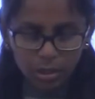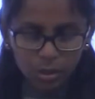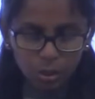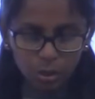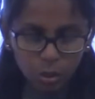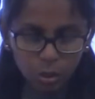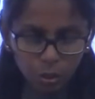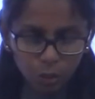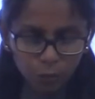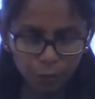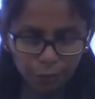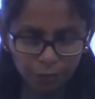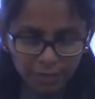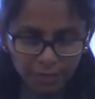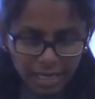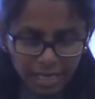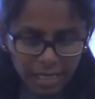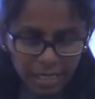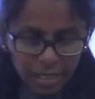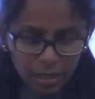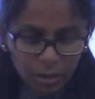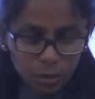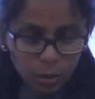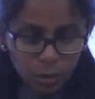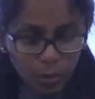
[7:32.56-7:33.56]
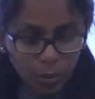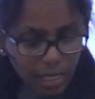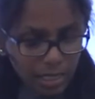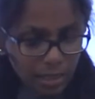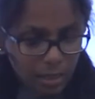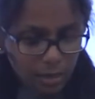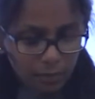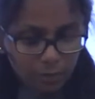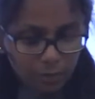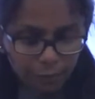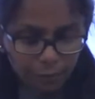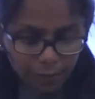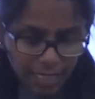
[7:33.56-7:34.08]
டூ ஃபைவ்
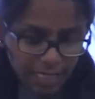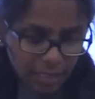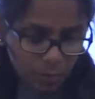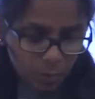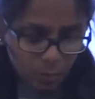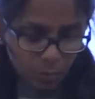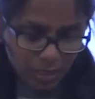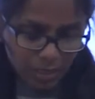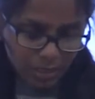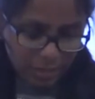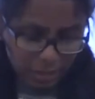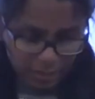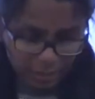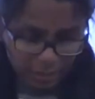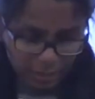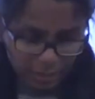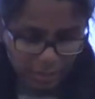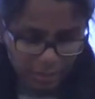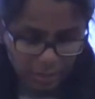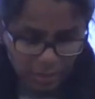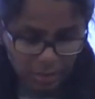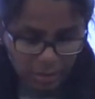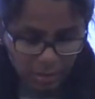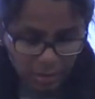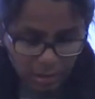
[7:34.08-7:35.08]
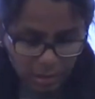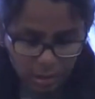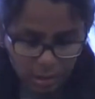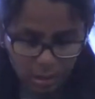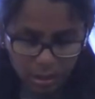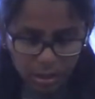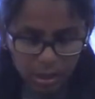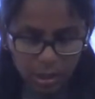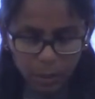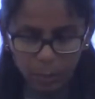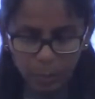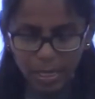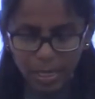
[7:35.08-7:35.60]
டுவெல் ஃபைவ் ஒன் சிக்ஸ்
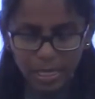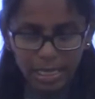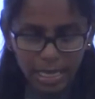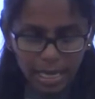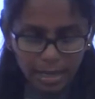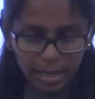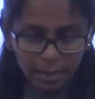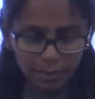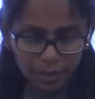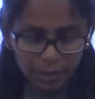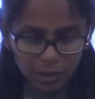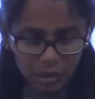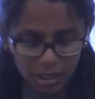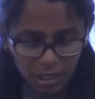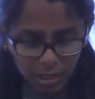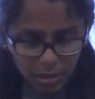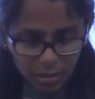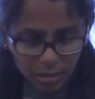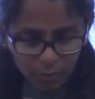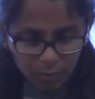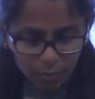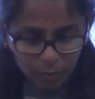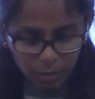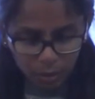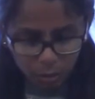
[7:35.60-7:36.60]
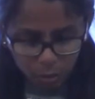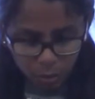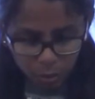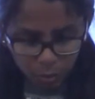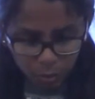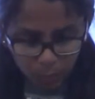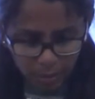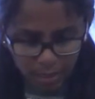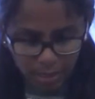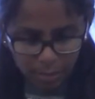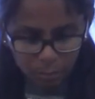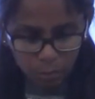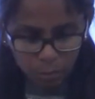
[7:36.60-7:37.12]
டுவெல்லா விஜய் வெறும்
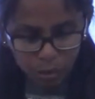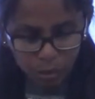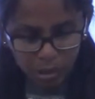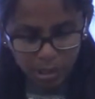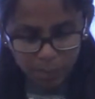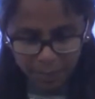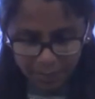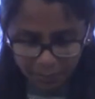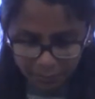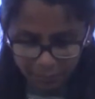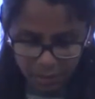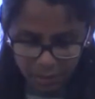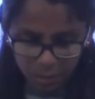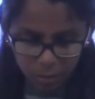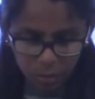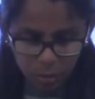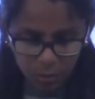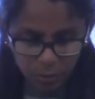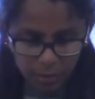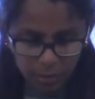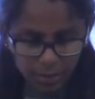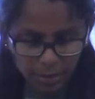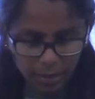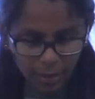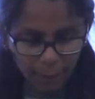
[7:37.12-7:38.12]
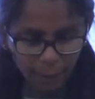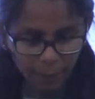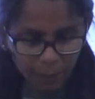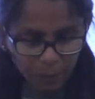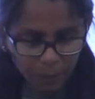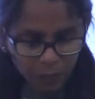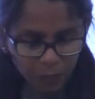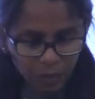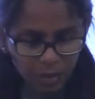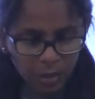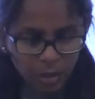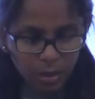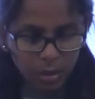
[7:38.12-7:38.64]
டுவெல்லா முனியப்பன் வெறும் டுவெல்லா
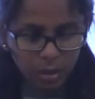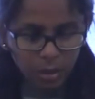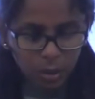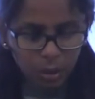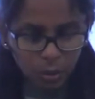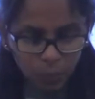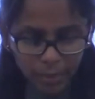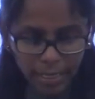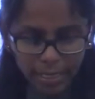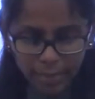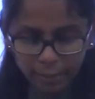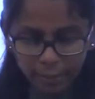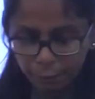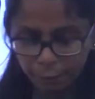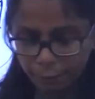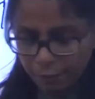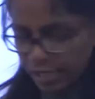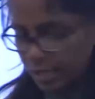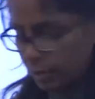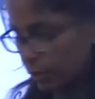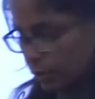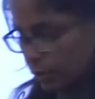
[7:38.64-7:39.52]
டுவெல் ஃபைவ்